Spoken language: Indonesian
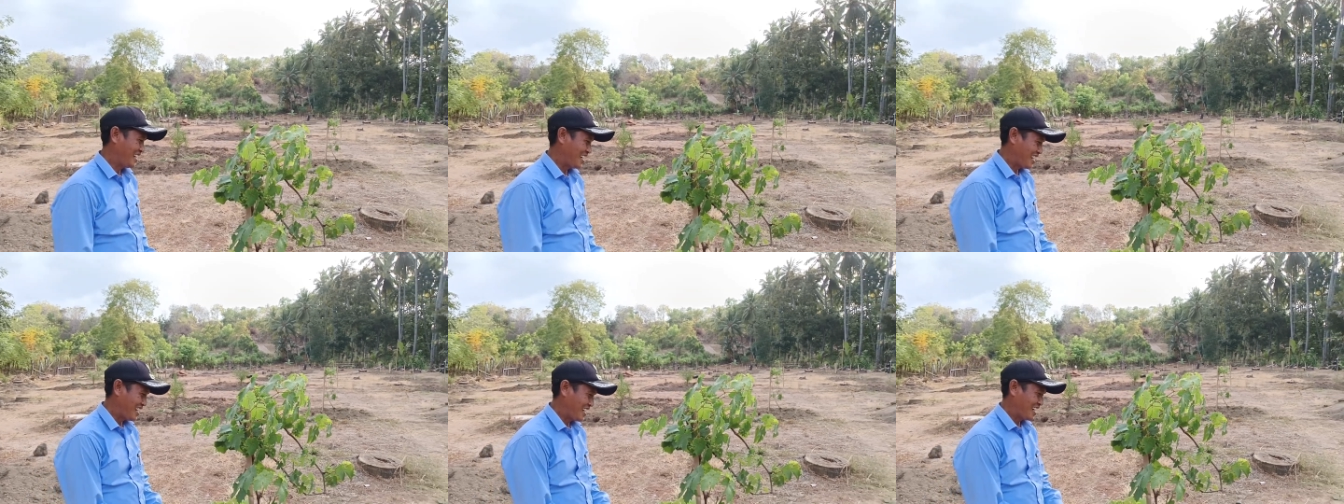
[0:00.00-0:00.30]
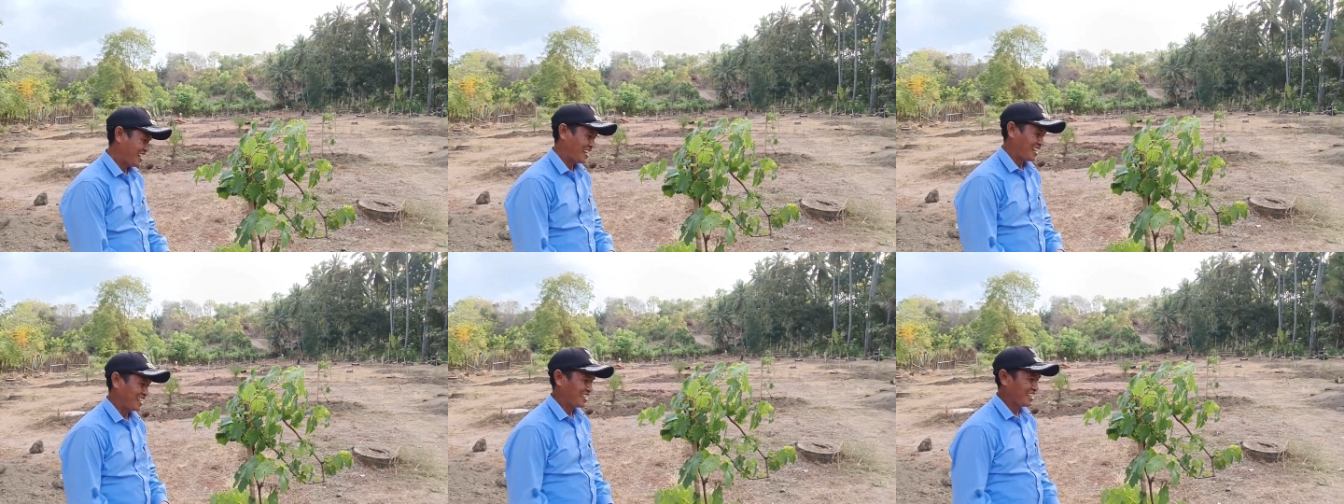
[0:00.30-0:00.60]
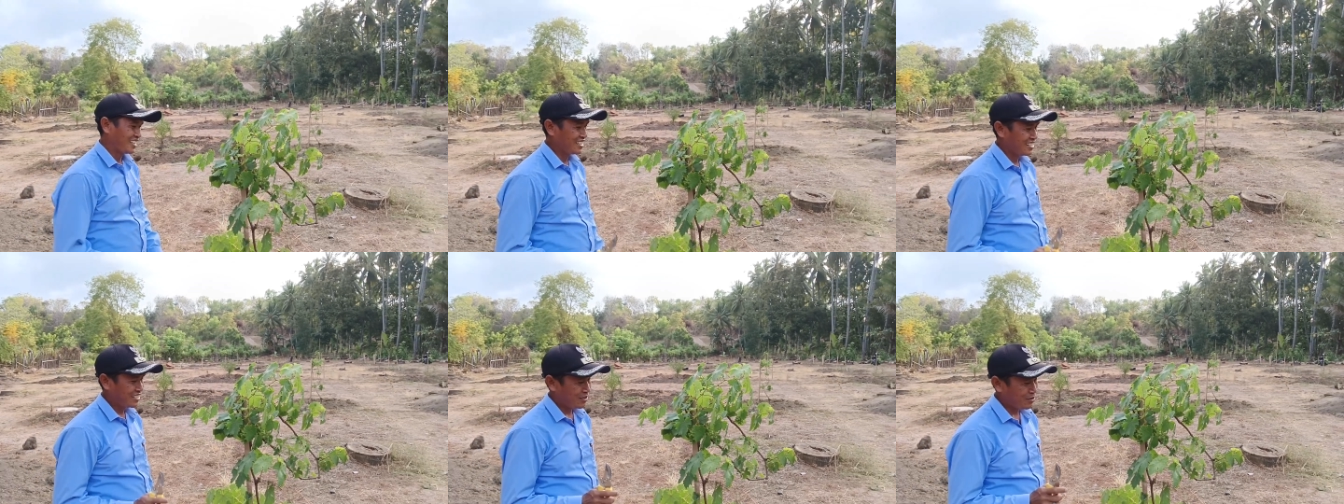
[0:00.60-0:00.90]
Ya,
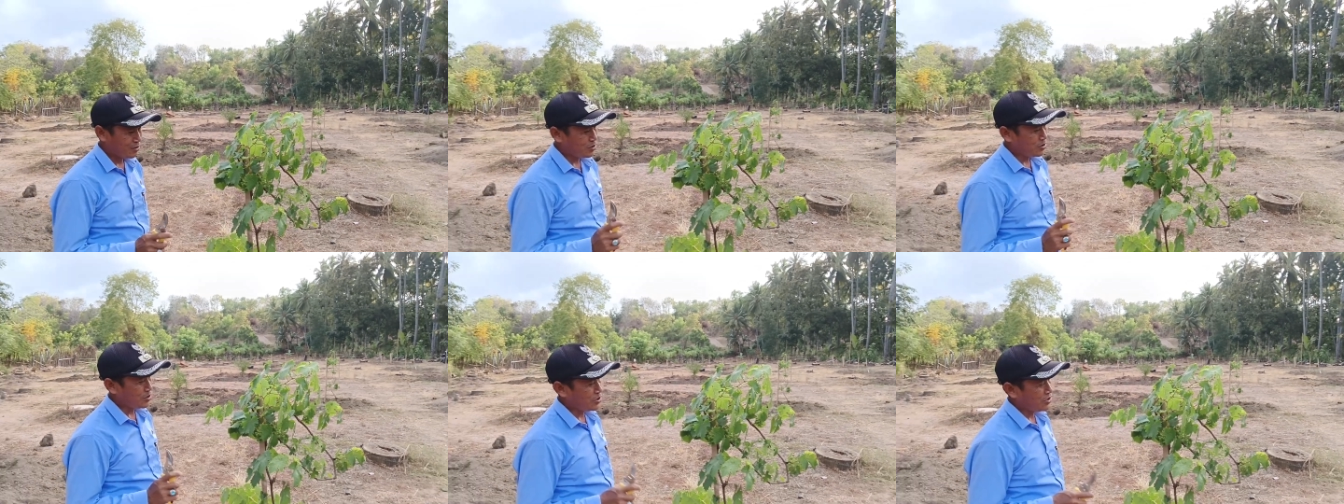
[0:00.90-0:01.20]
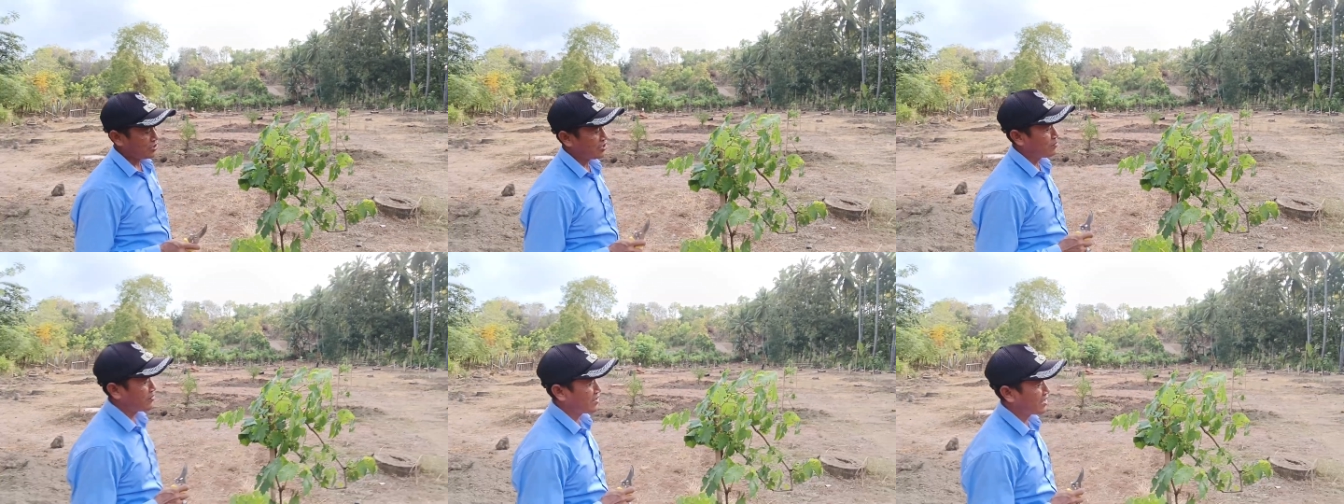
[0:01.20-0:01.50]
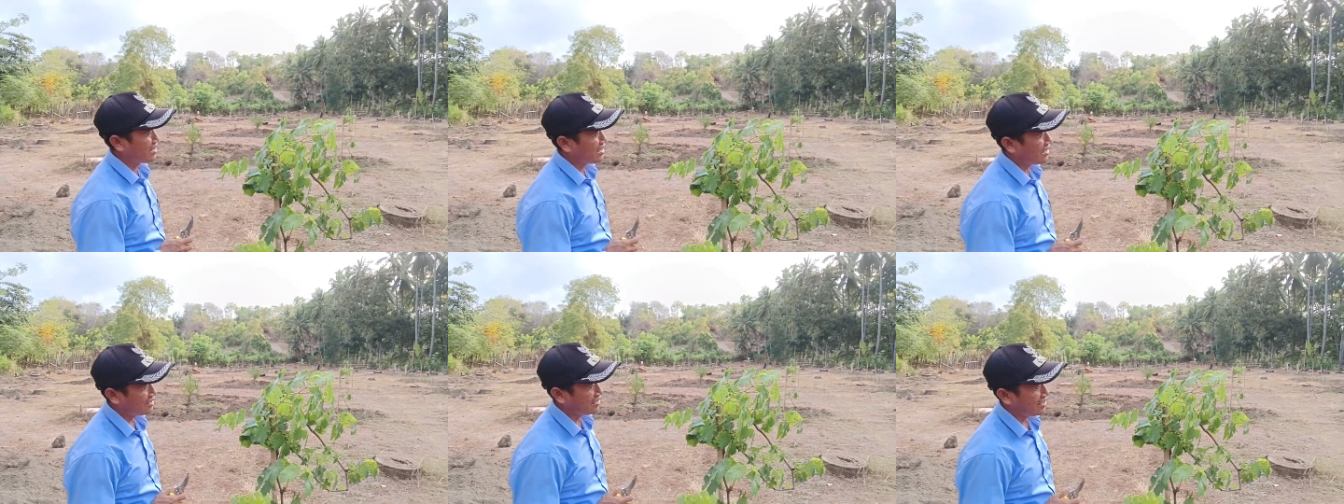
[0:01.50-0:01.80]
jadi itu
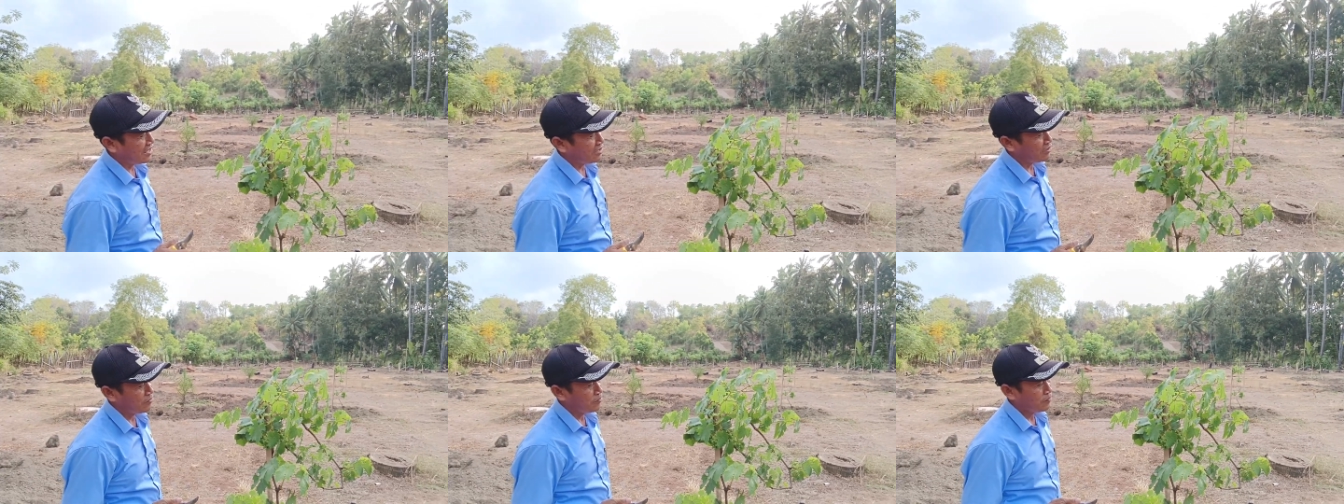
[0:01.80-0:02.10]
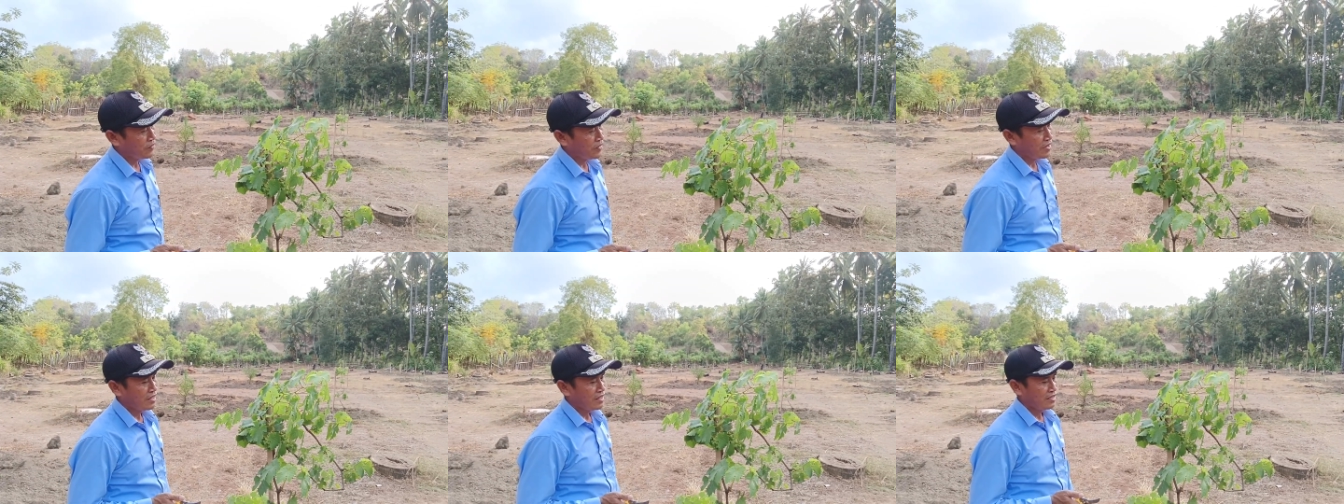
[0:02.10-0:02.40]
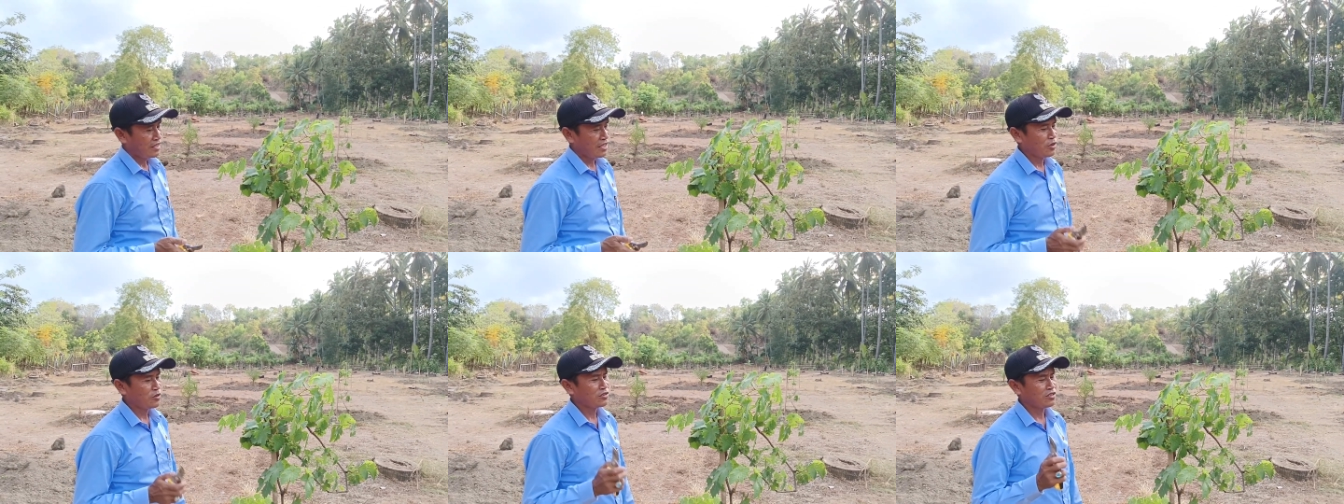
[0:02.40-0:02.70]
semenjak ta
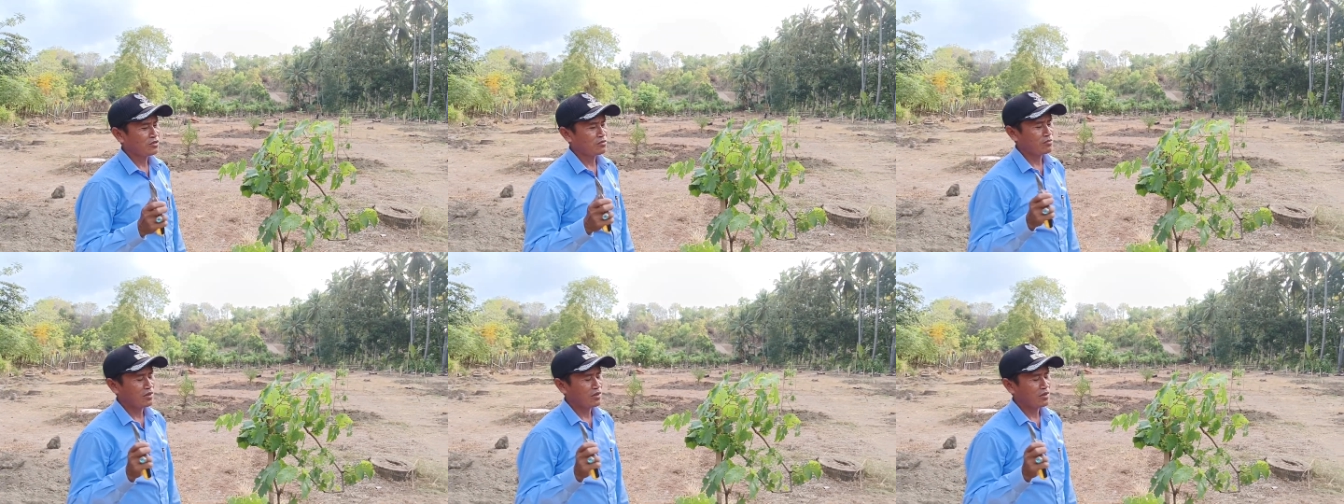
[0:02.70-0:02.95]
tahun